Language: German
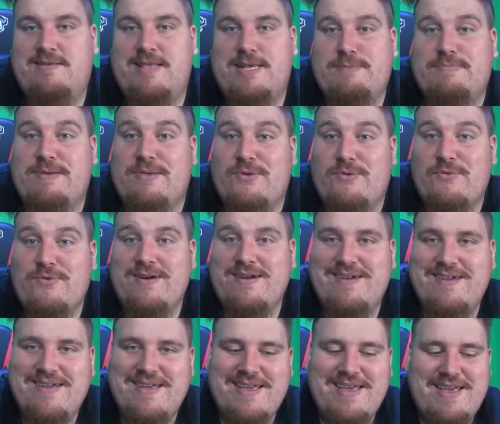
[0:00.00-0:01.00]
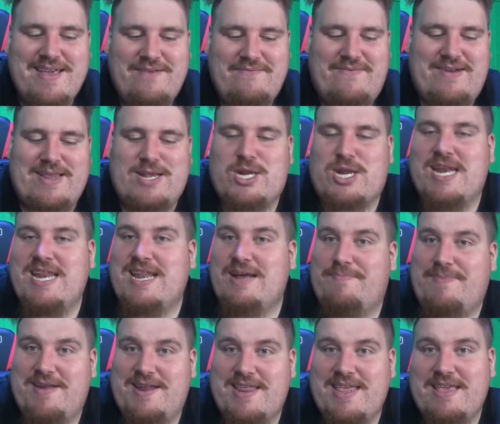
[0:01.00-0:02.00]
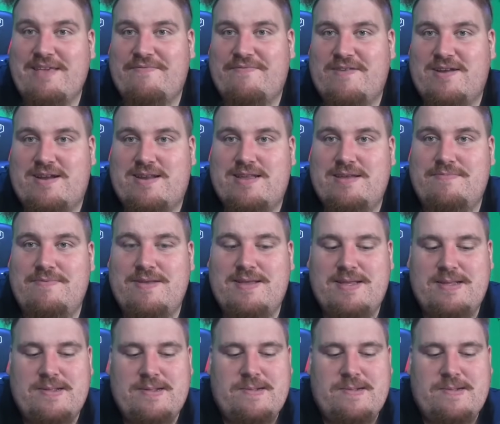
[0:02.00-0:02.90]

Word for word: lass mich in Ruhe, weil ich ständig nach Batterien gefragt habe.